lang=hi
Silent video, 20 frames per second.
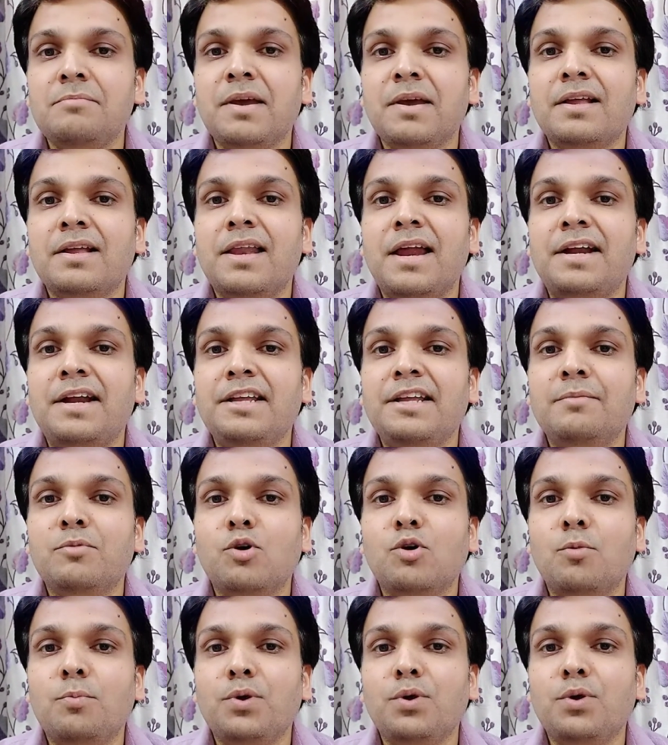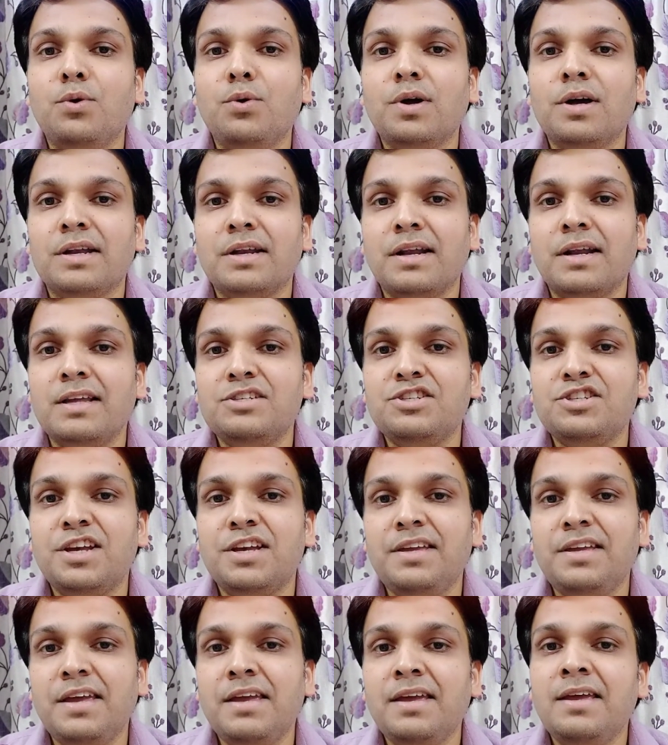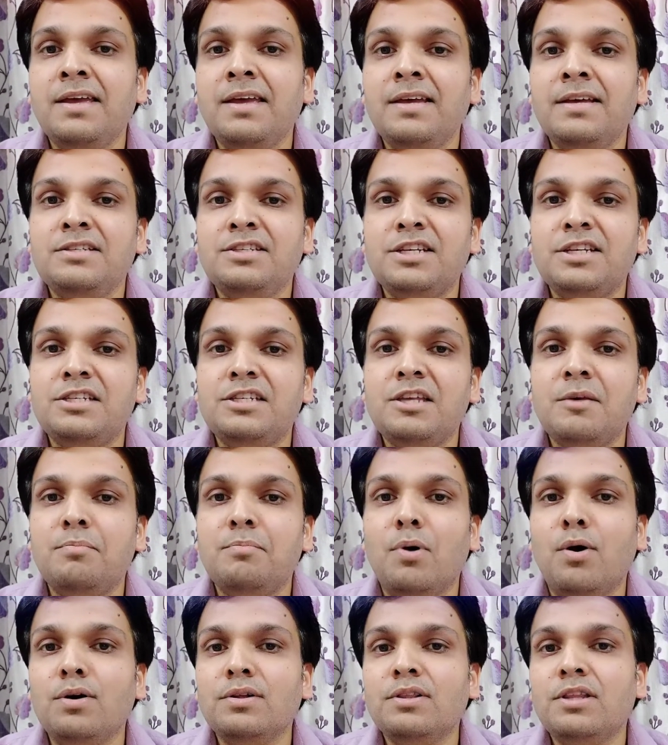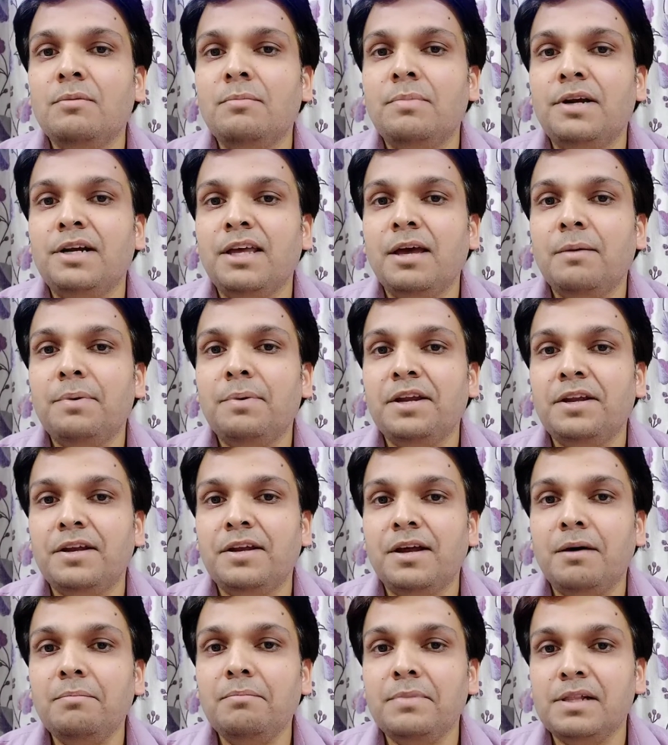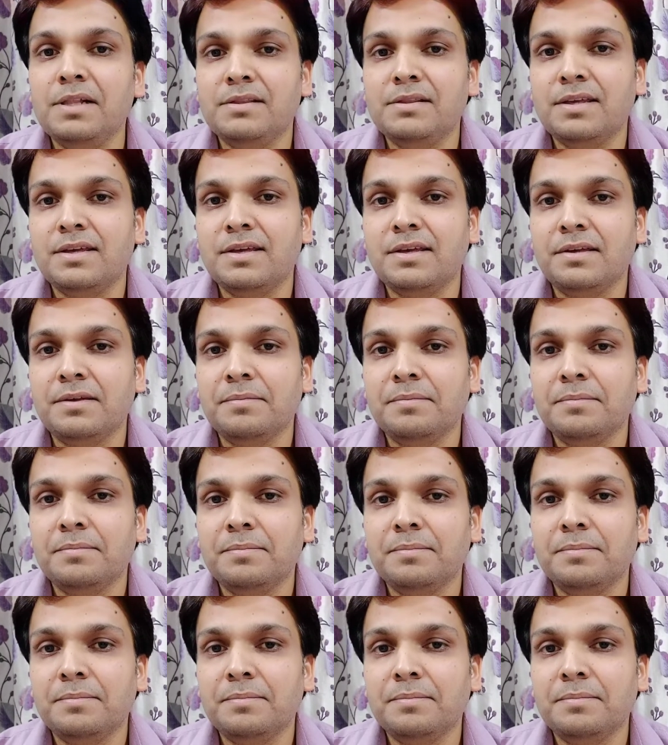में क्लेडियम को उपयोग करना चाहिए जिससे बहुत ही बढ़िया परिणाम मिलते हैं